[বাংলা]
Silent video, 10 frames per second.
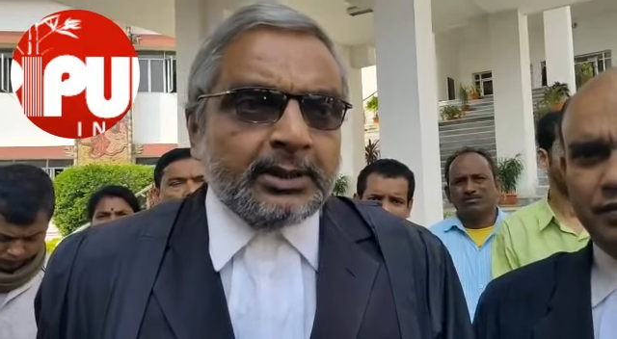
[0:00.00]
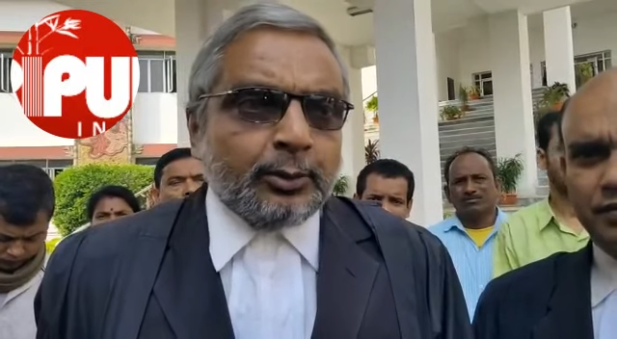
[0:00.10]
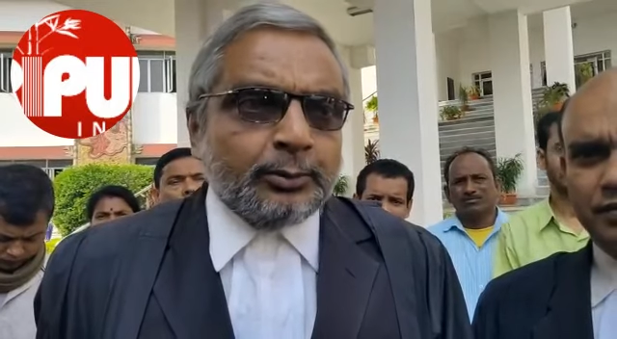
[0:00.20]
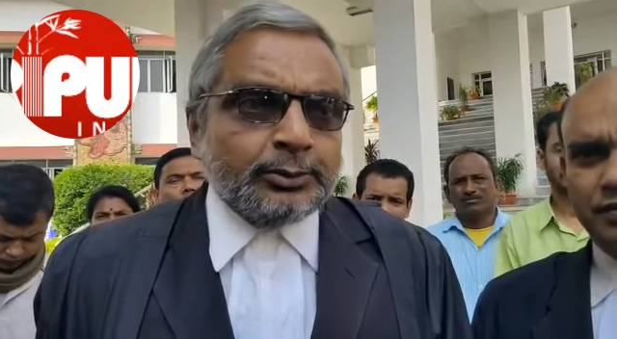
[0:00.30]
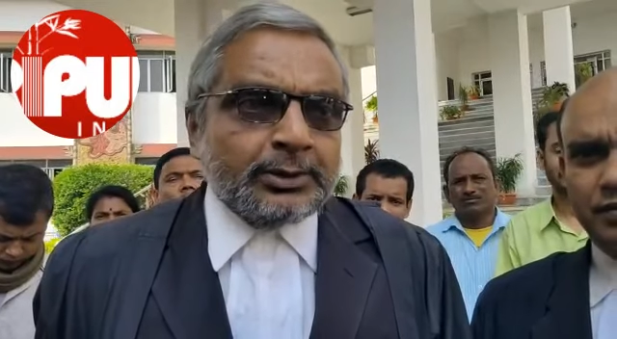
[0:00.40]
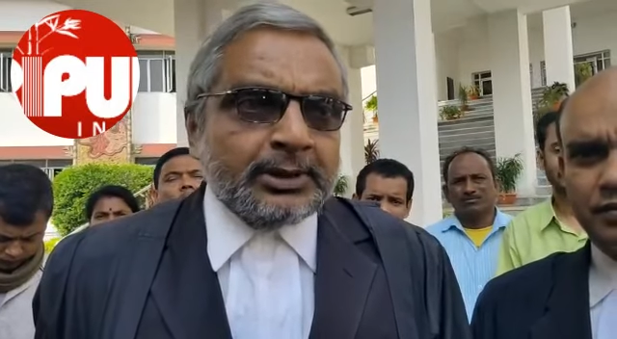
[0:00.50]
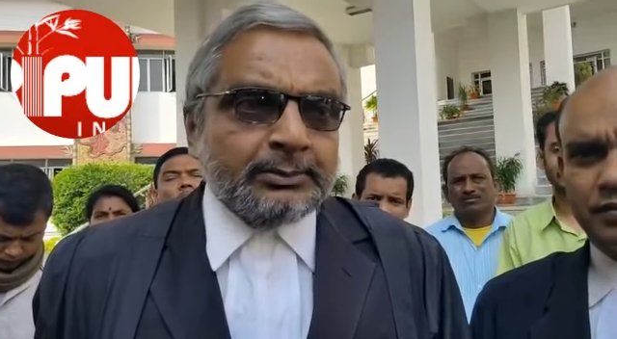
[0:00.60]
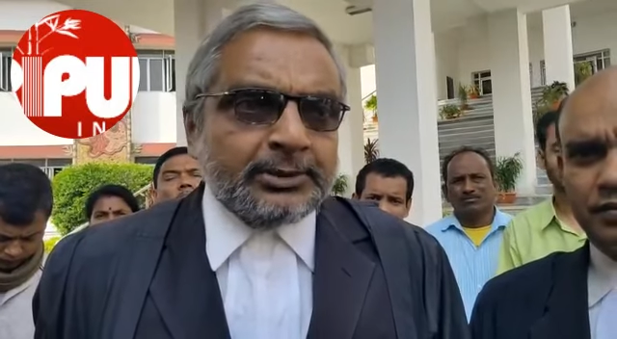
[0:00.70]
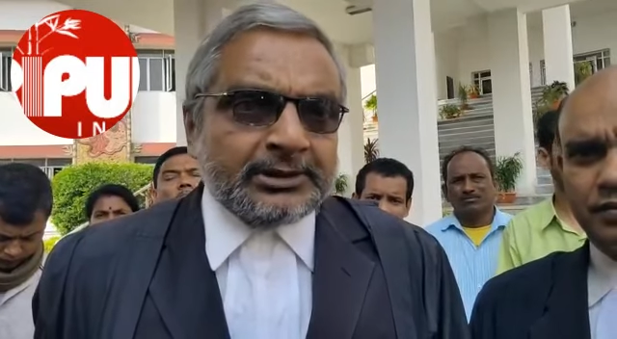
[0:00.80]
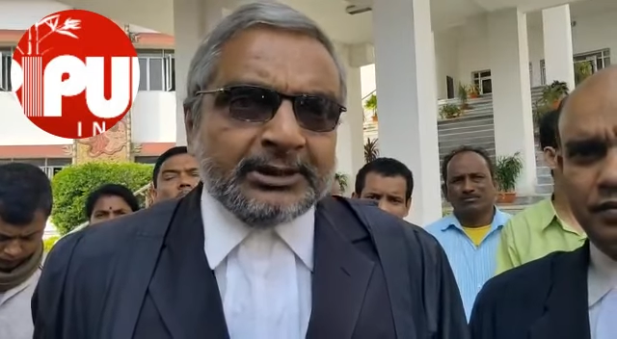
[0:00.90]
অভিযোগের
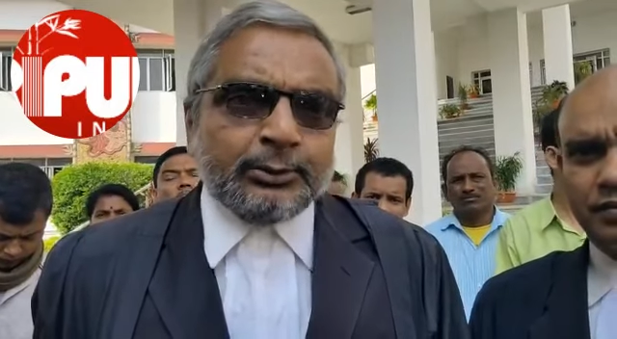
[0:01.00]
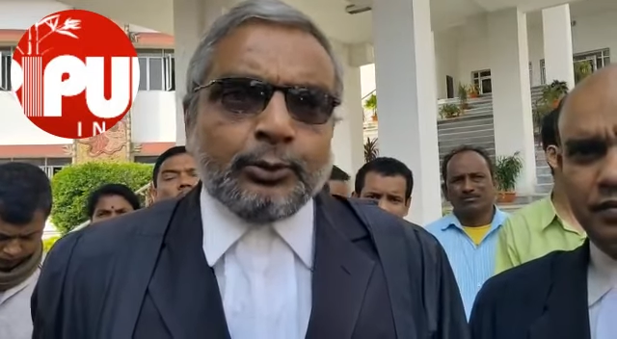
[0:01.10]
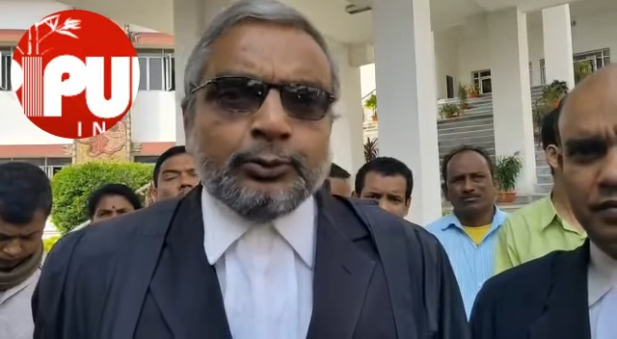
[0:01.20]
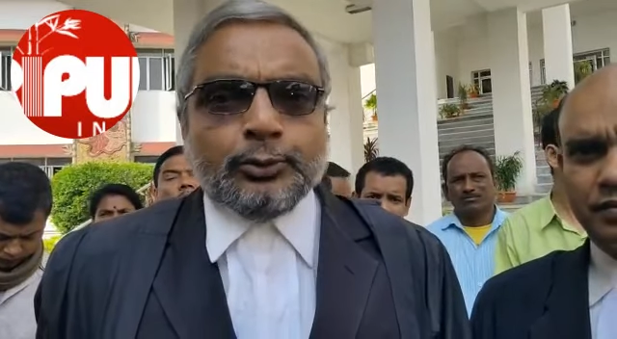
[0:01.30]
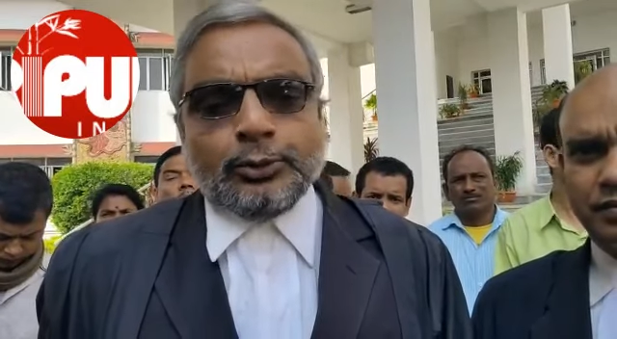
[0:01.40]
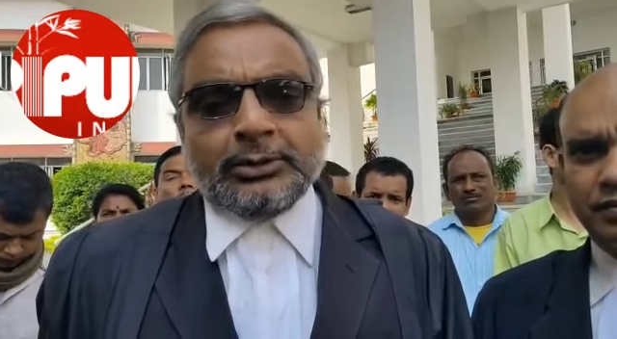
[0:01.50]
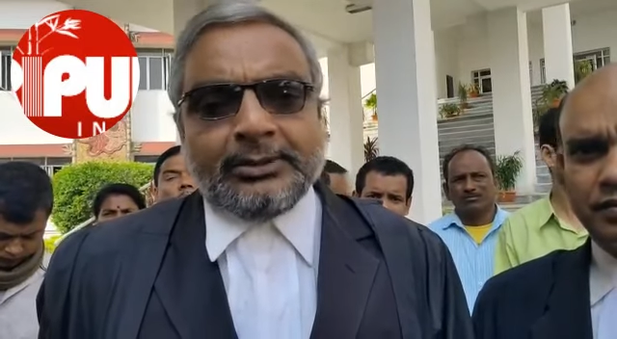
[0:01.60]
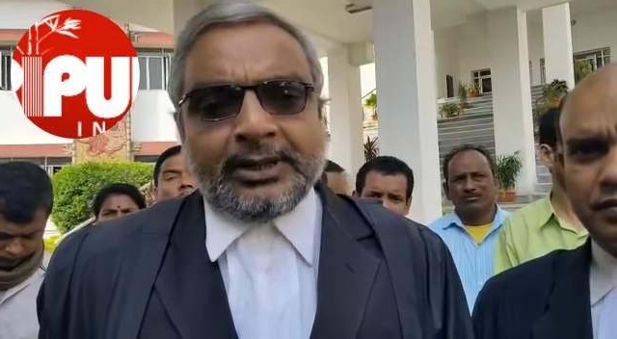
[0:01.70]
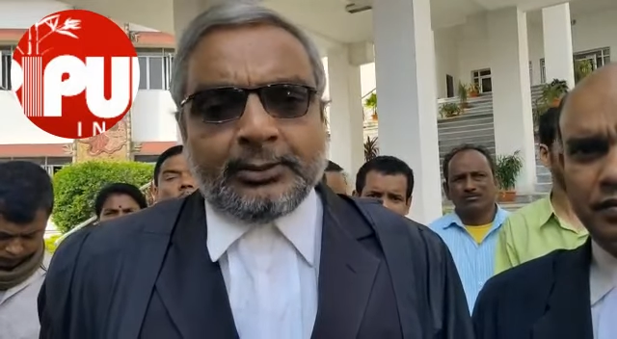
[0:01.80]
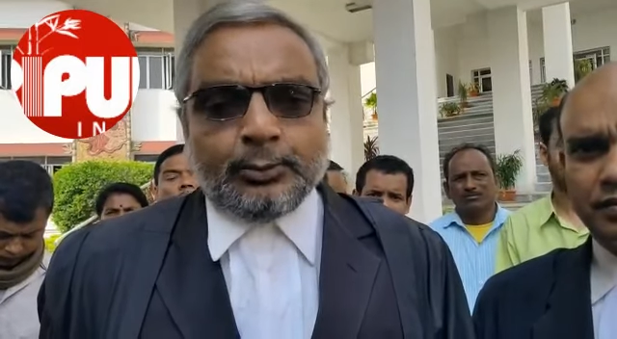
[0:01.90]
ভিত্তিতে তদন্ত চলতে
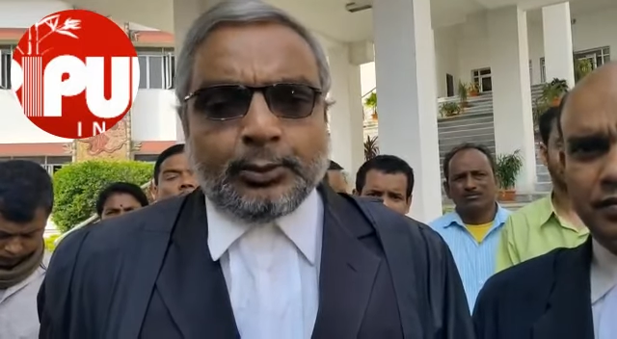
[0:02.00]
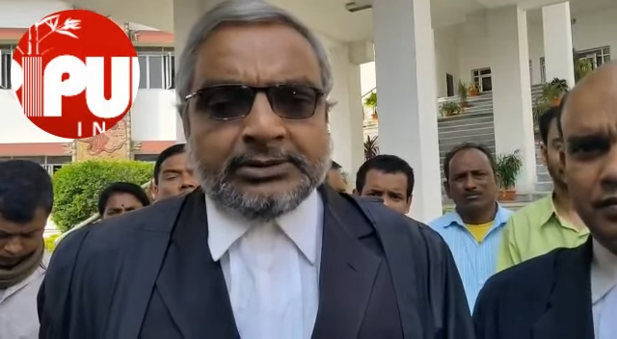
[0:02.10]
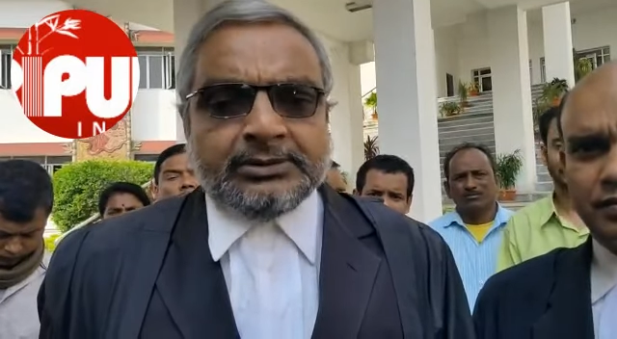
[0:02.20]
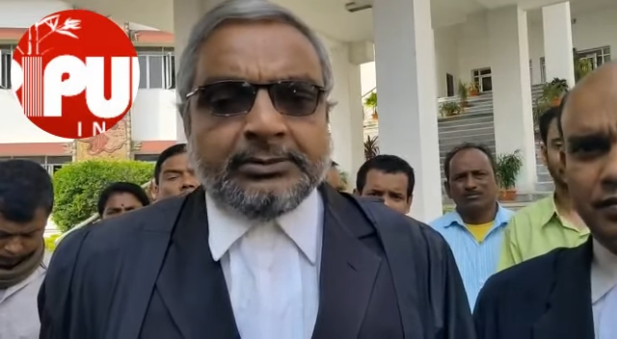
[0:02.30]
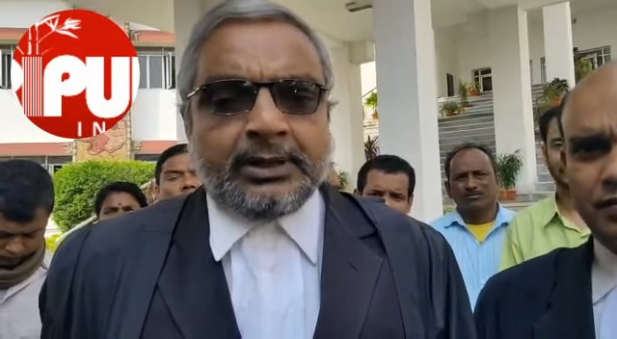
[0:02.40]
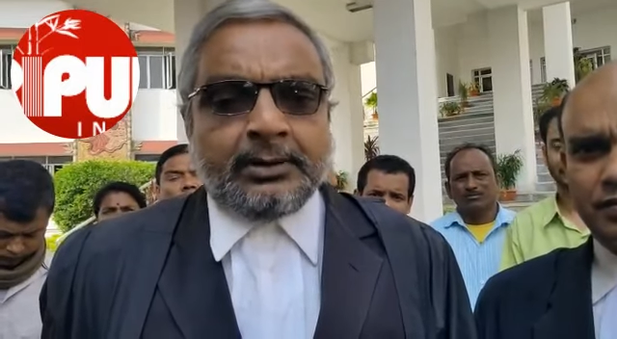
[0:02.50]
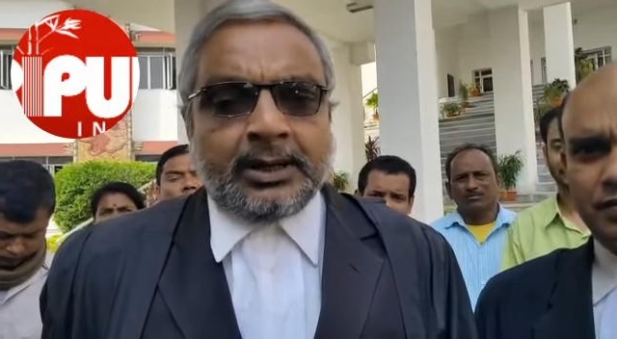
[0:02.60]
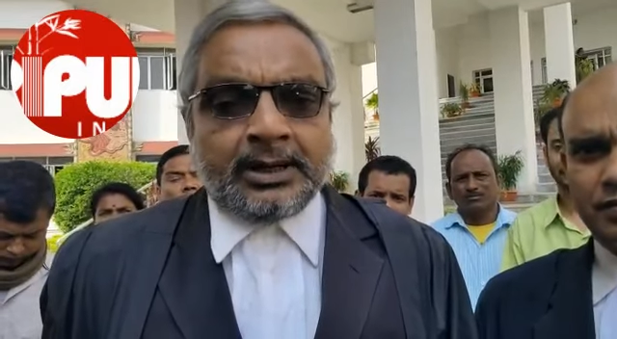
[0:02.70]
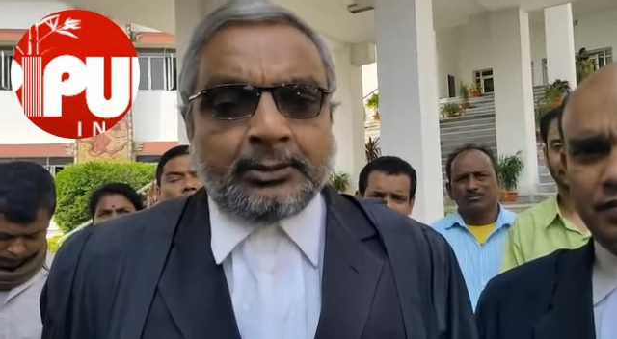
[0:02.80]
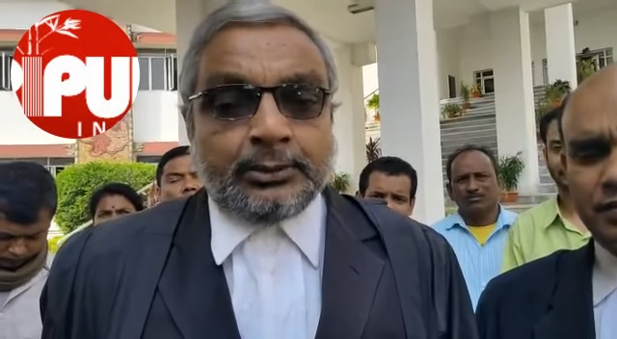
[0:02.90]
পারে হাইকোর্ট বলেছে
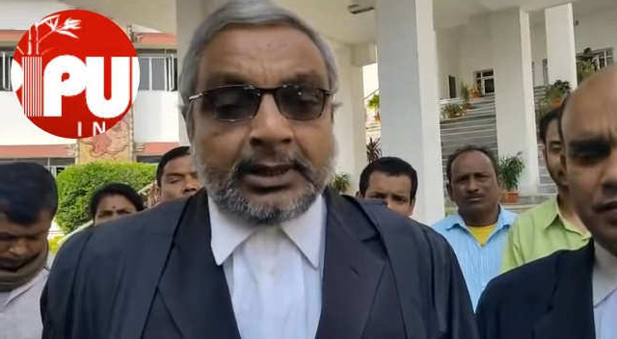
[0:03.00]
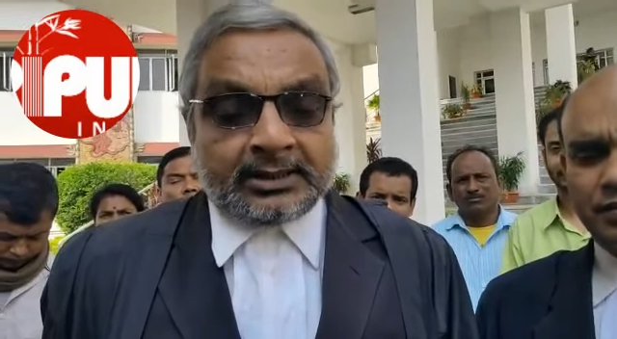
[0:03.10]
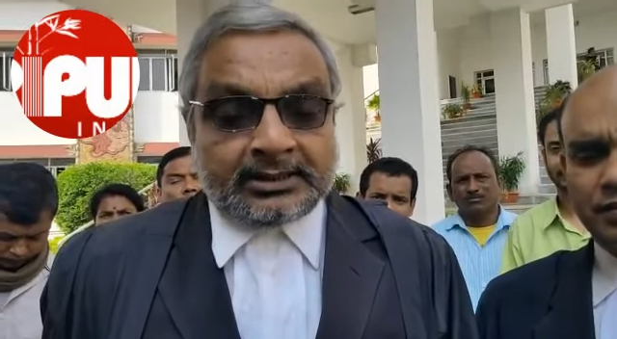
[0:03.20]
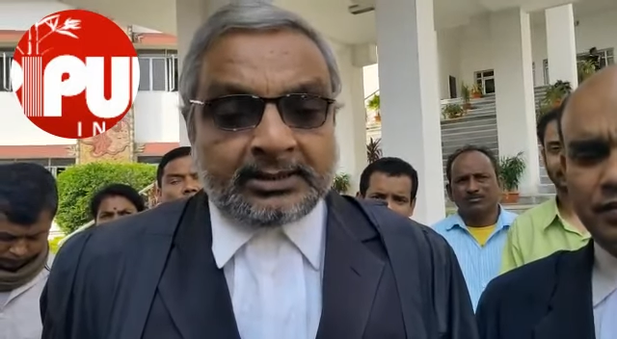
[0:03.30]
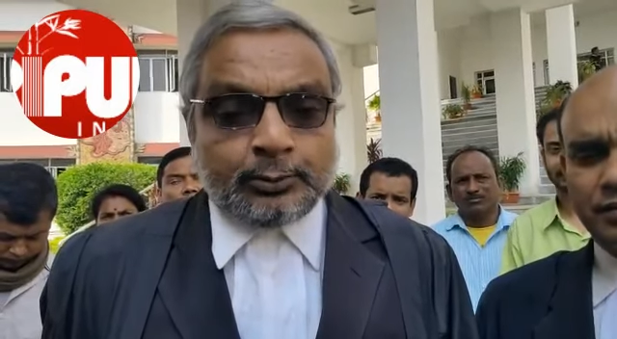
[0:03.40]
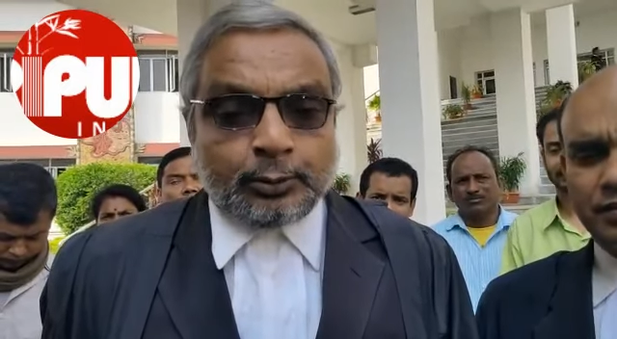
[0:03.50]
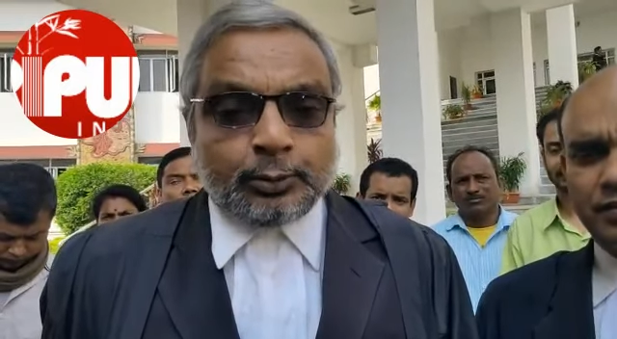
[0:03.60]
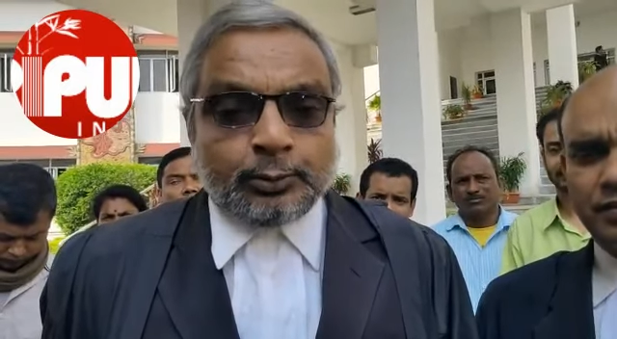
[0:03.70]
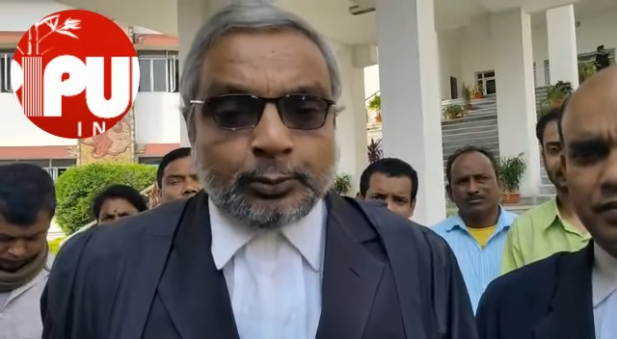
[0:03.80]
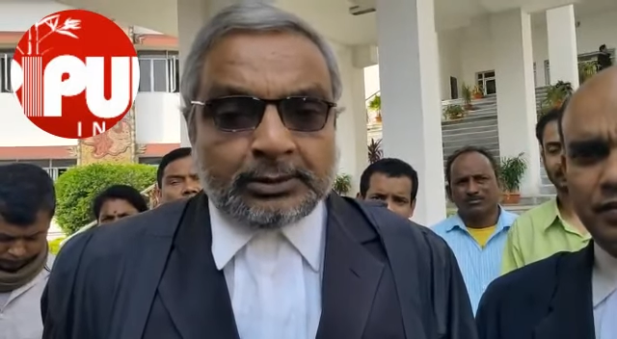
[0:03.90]
হাইকোর্ট আরেকটা
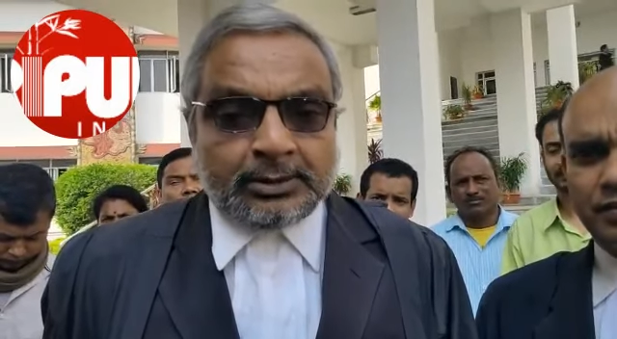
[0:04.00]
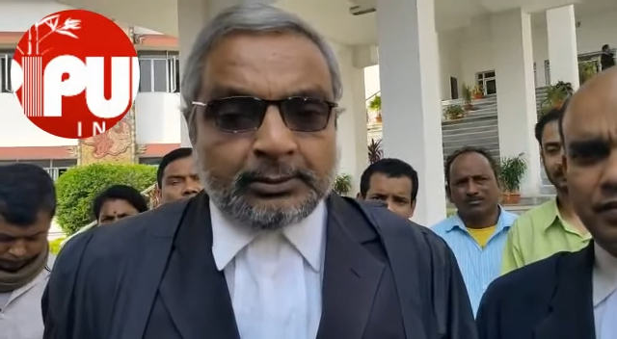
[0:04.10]
গুরুত্বপূর্ণ কথা